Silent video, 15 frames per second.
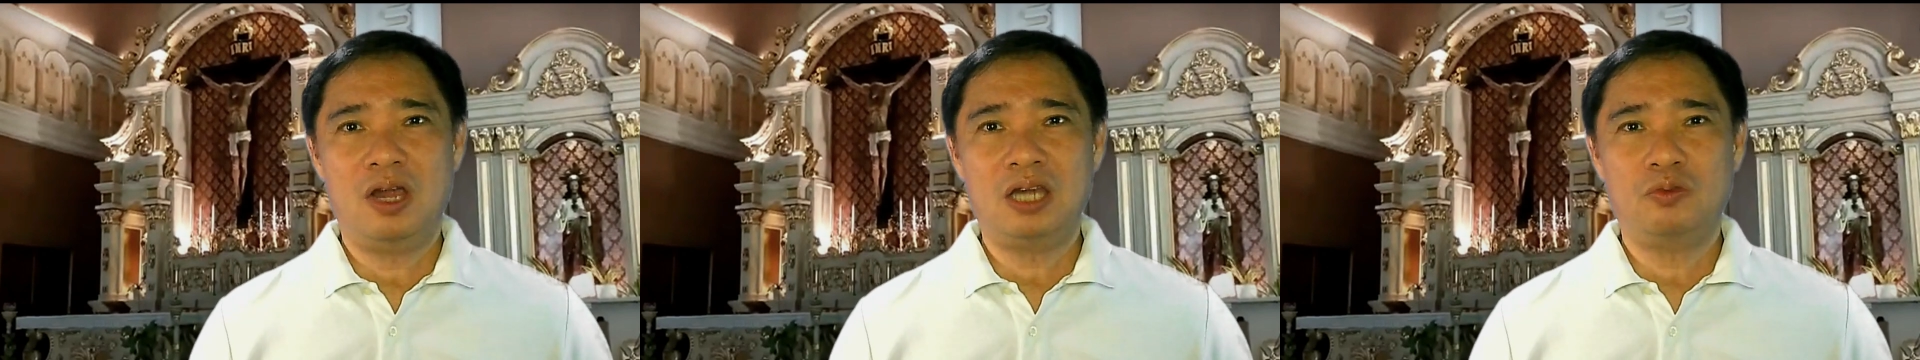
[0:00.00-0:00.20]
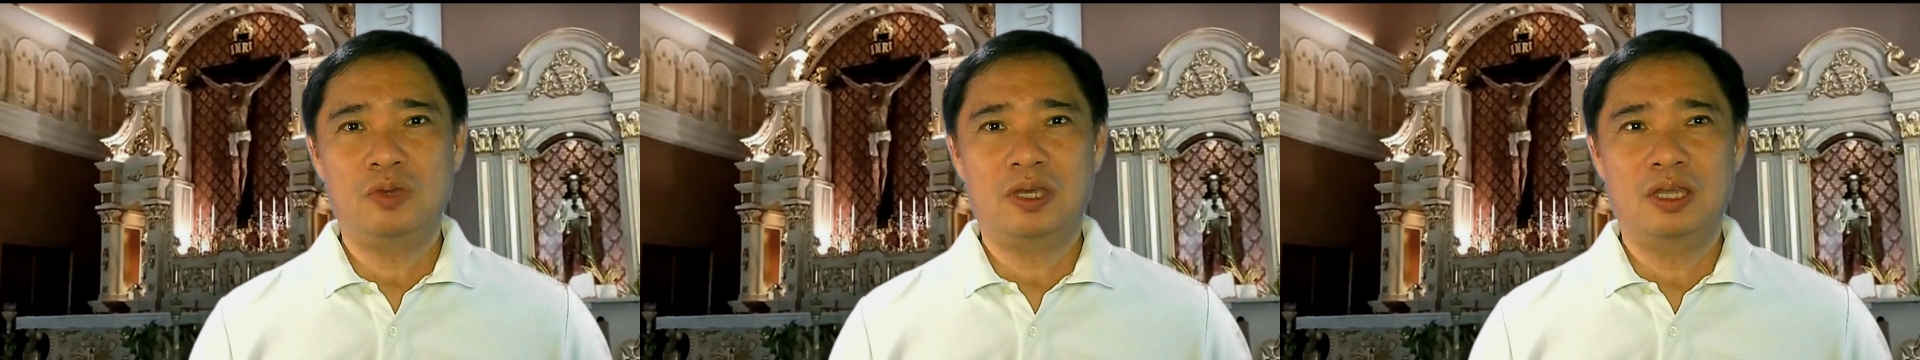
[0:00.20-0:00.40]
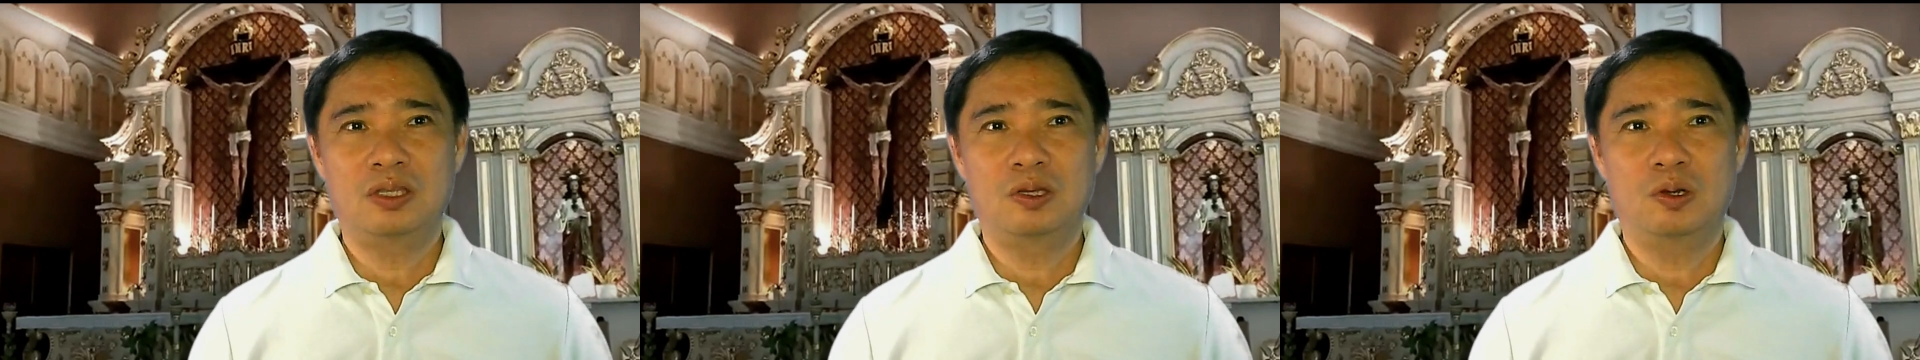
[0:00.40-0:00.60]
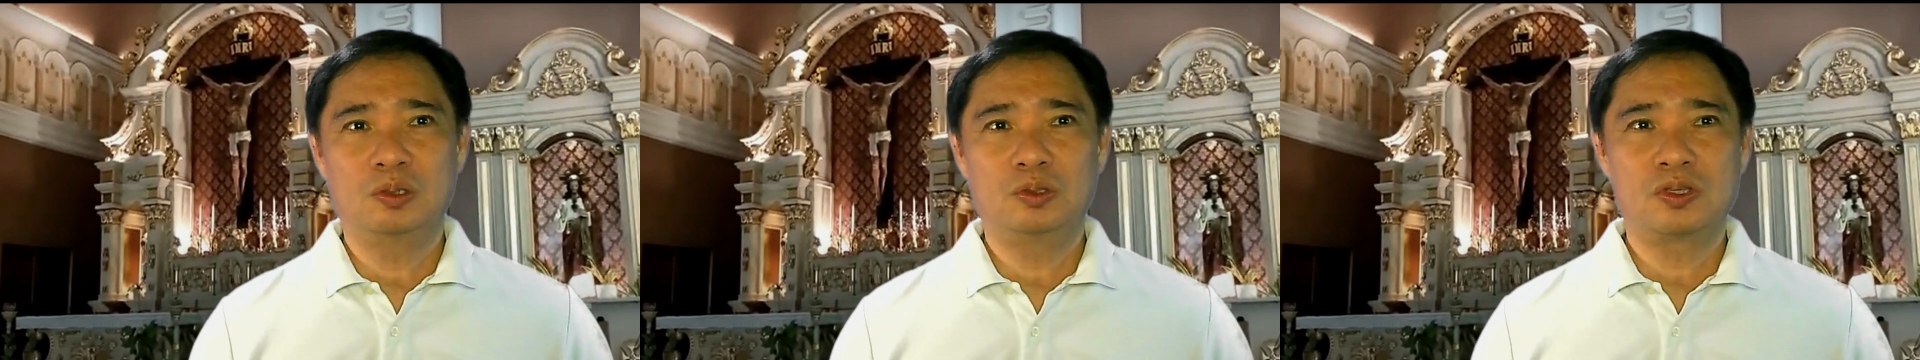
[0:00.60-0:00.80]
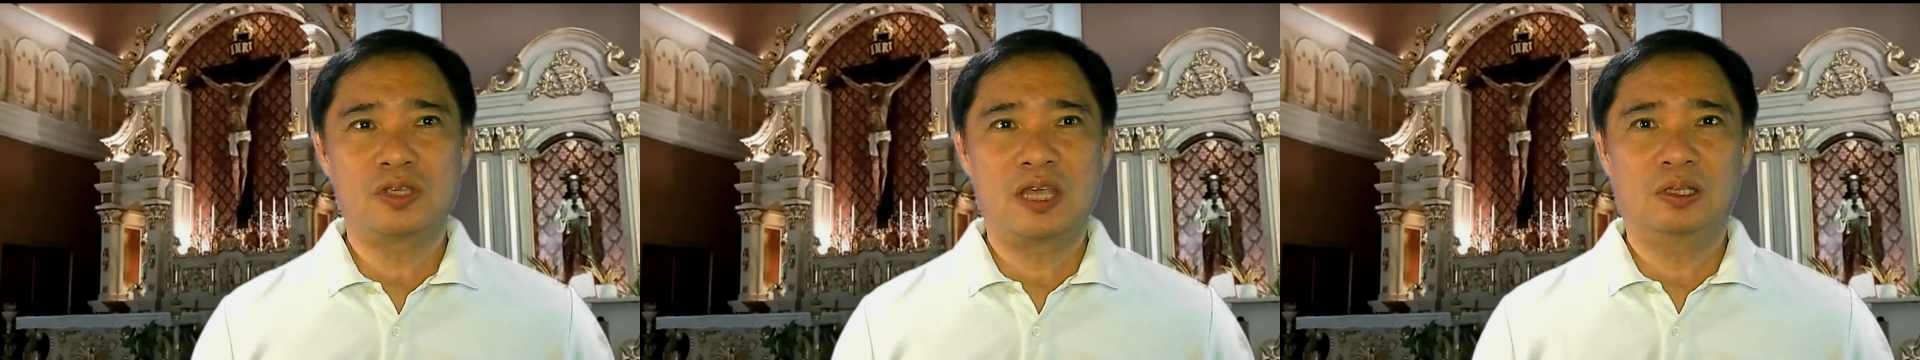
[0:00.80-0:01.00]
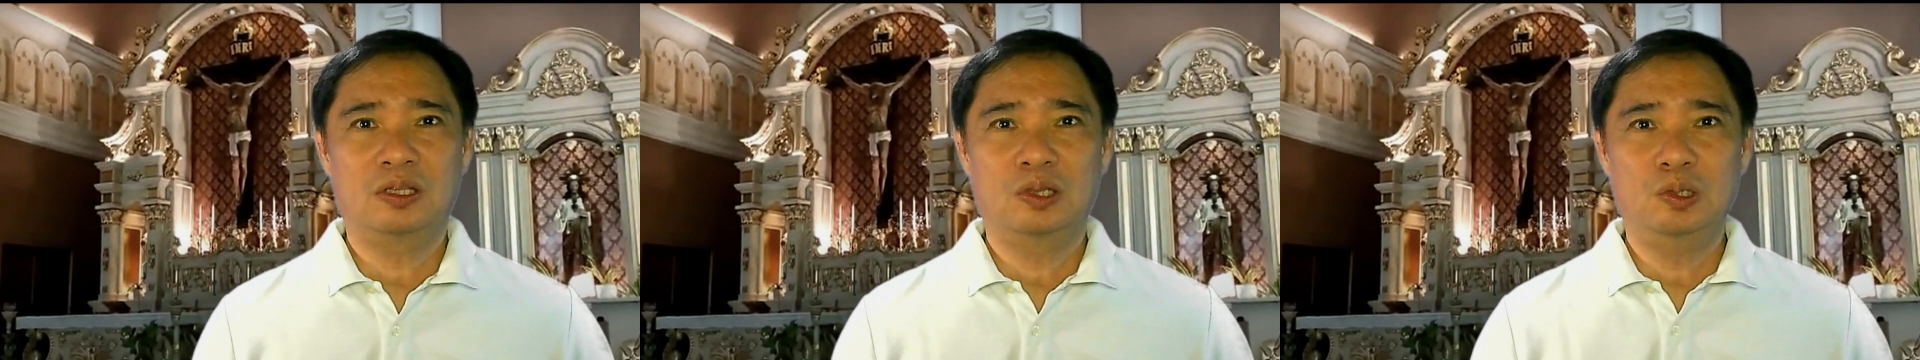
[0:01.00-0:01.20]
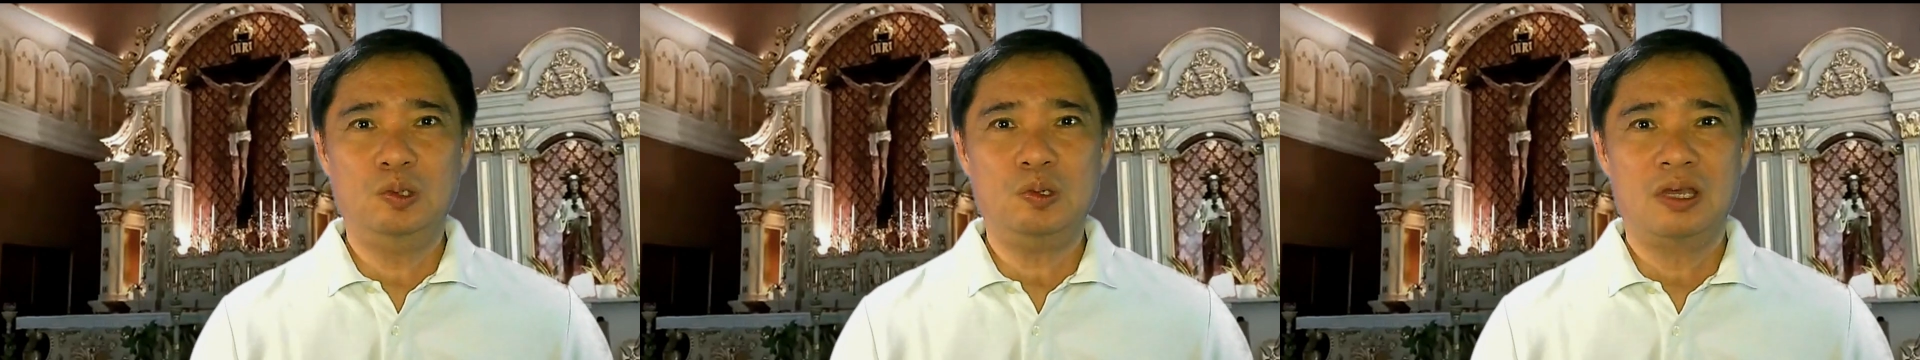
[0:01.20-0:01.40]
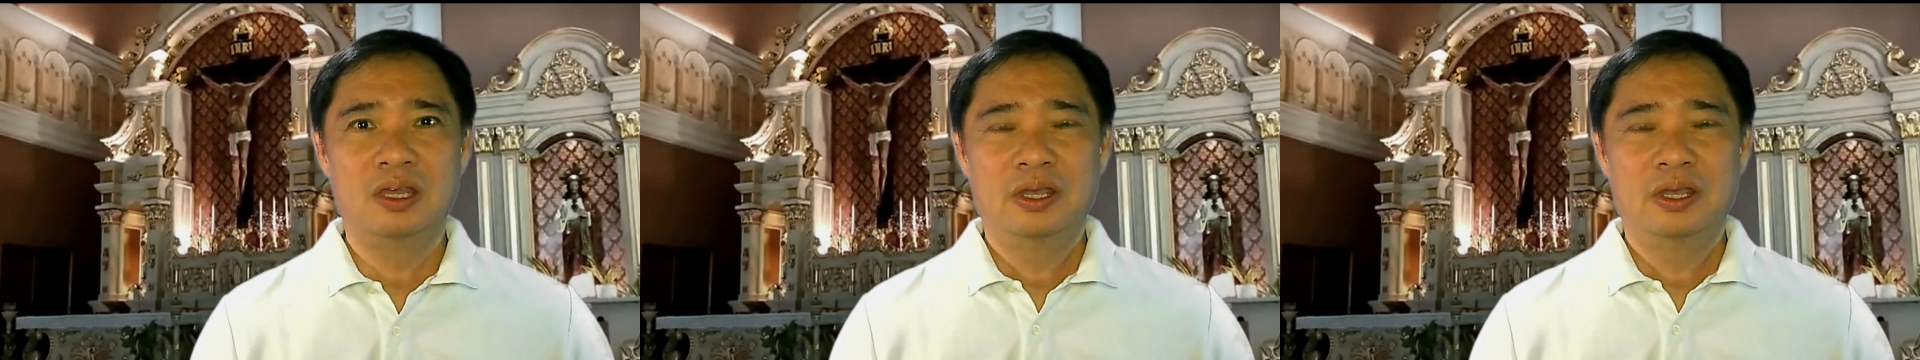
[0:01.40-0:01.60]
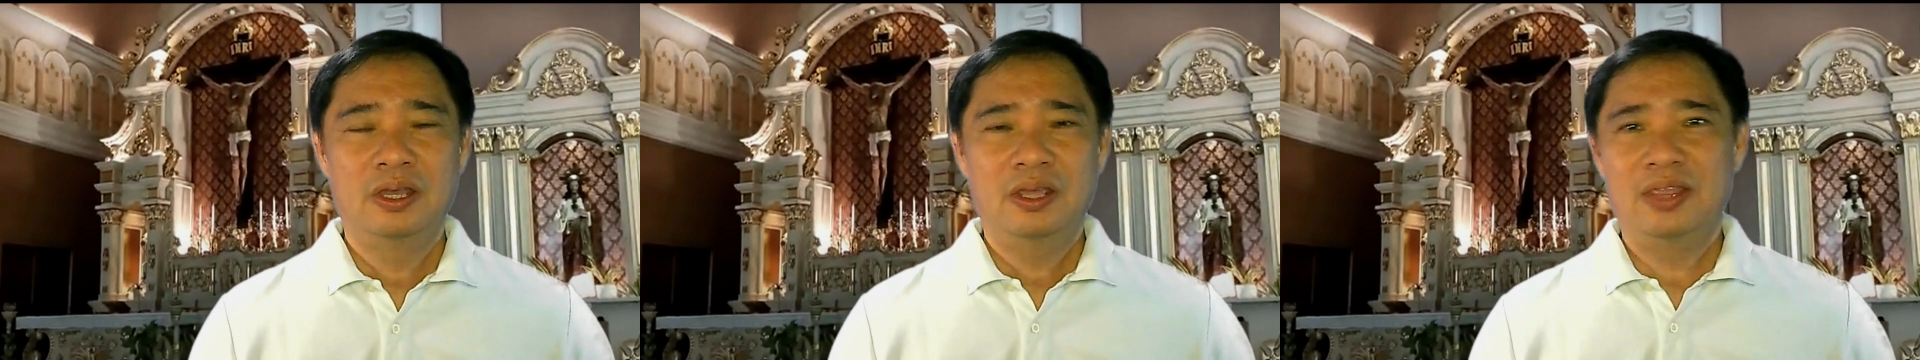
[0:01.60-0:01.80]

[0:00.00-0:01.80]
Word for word: Mark, we can go to St. Luke,